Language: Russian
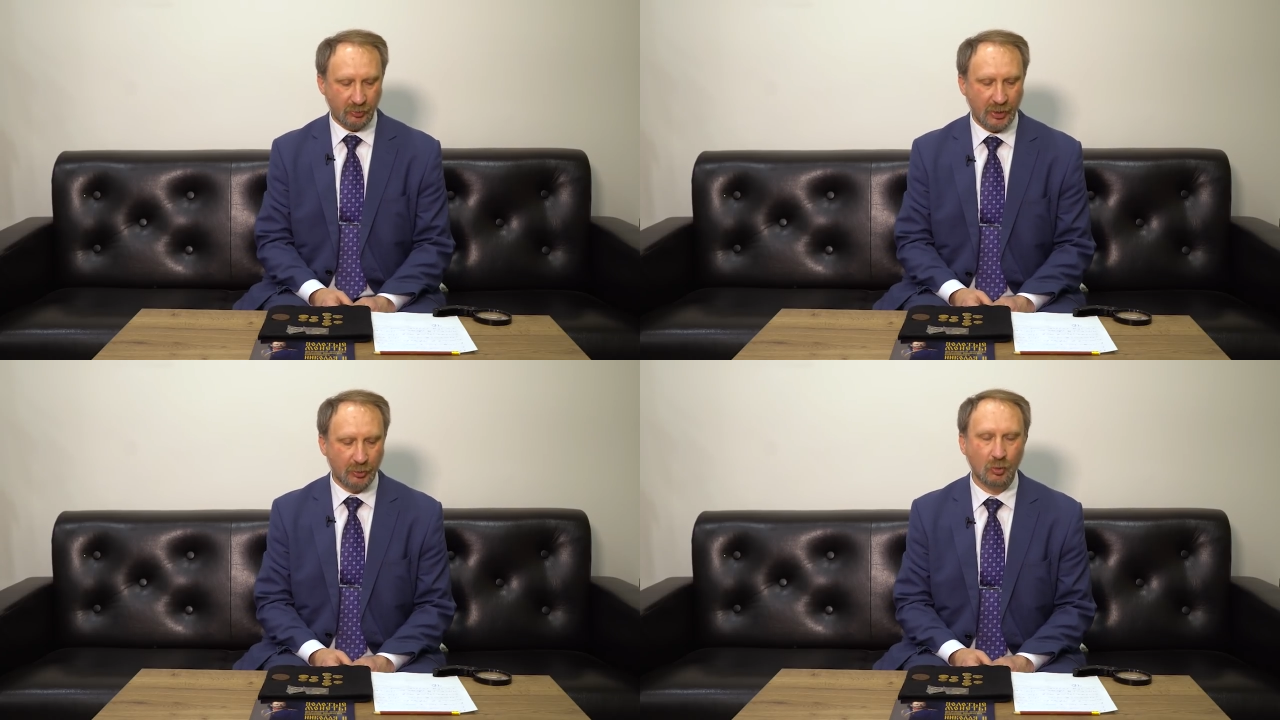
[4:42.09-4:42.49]

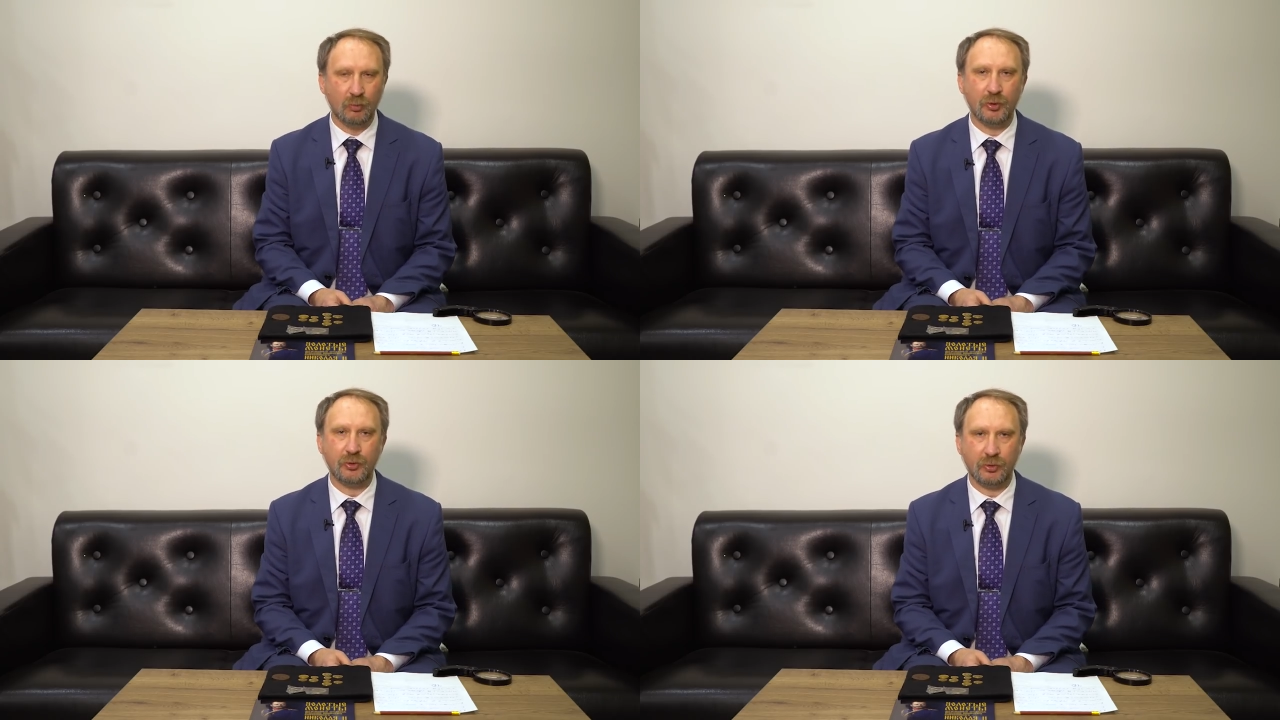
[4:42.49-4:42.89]
но я
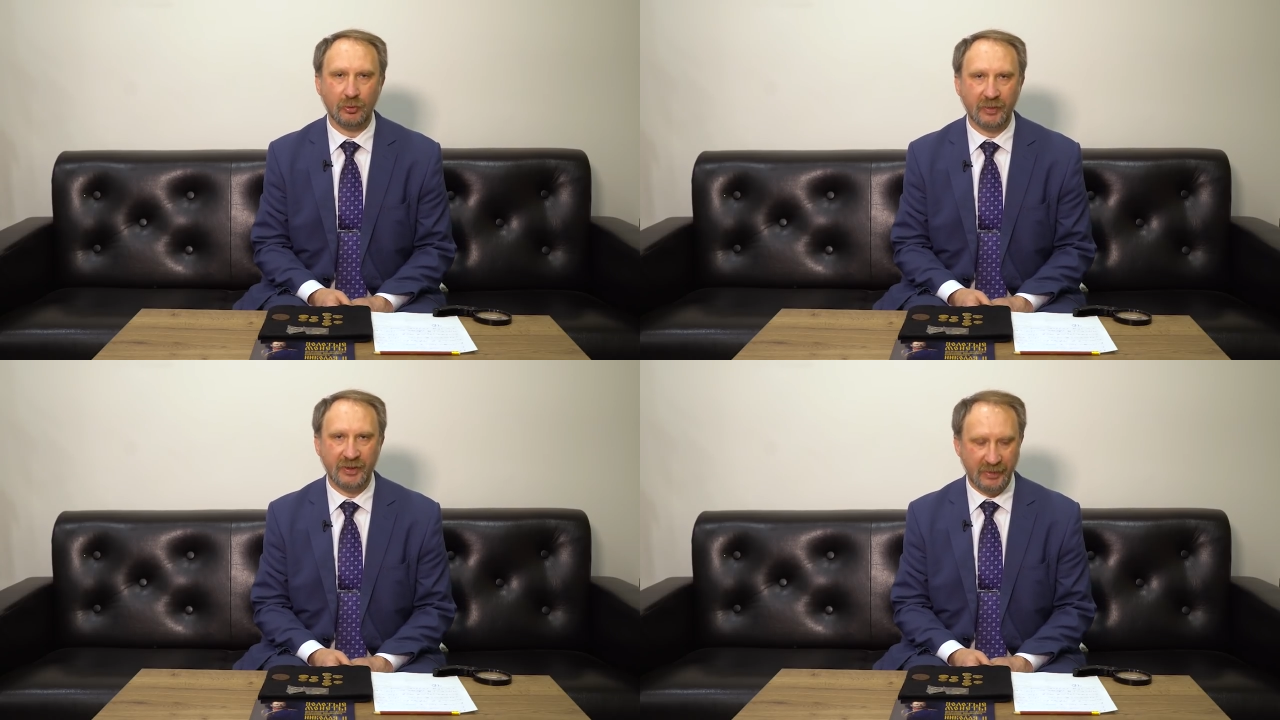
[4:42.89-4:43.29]
думаю,
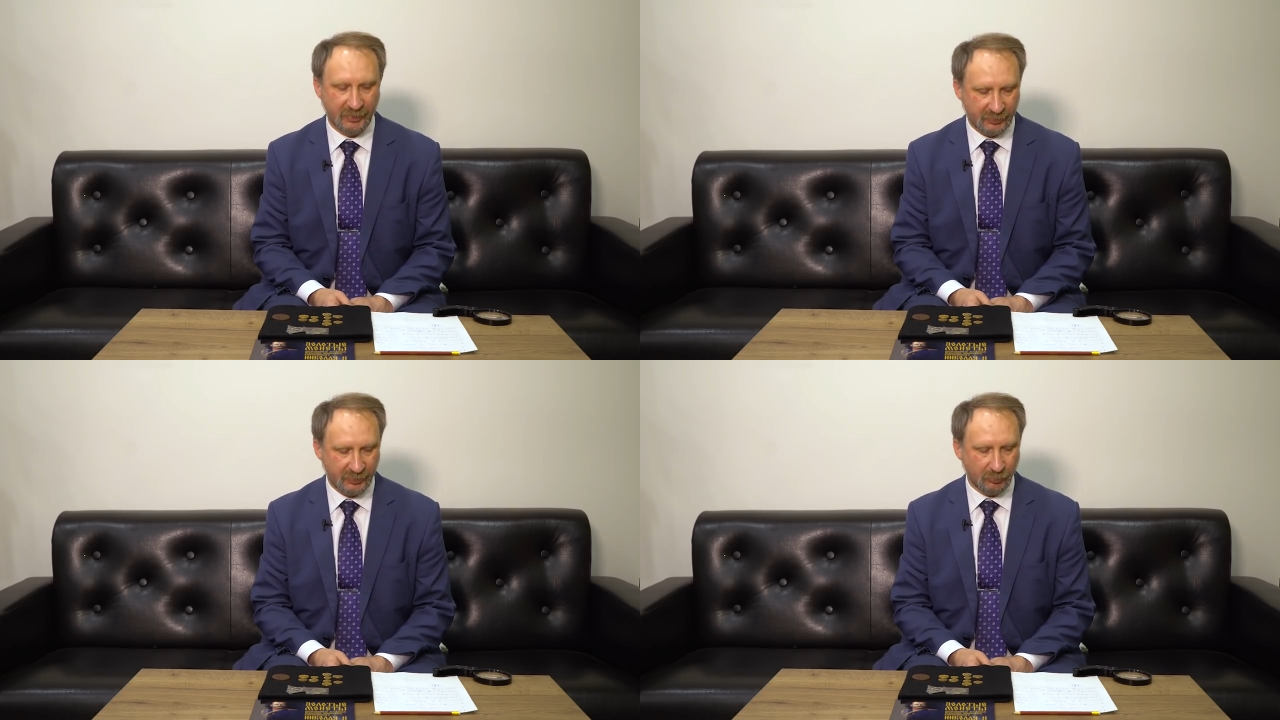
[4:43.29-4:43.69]
что
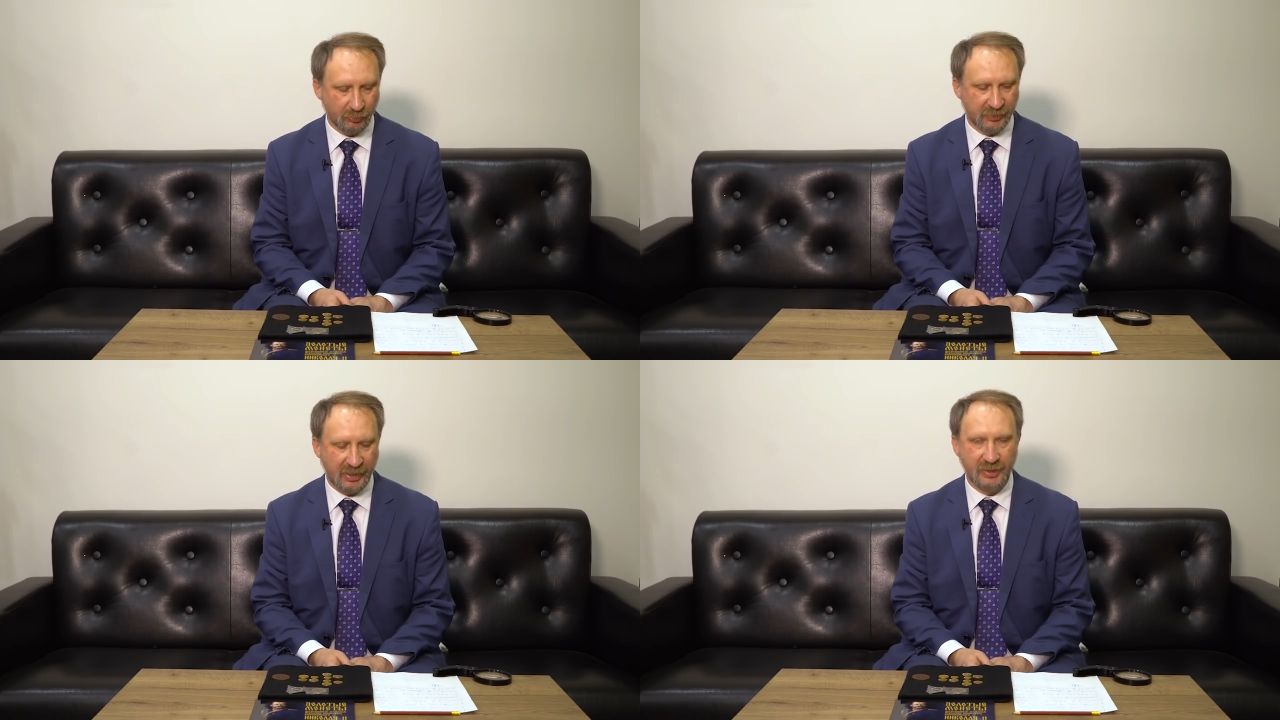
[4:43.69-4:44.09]
владелец ник
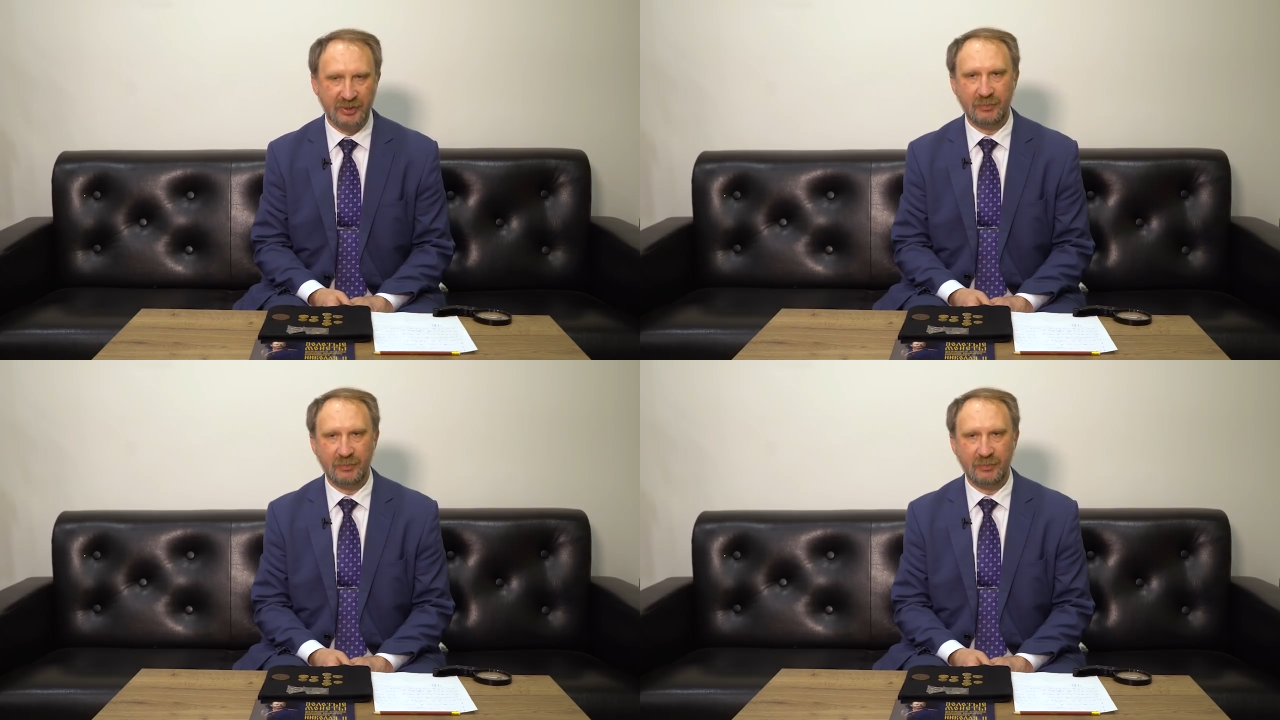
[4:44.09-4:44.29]
узнает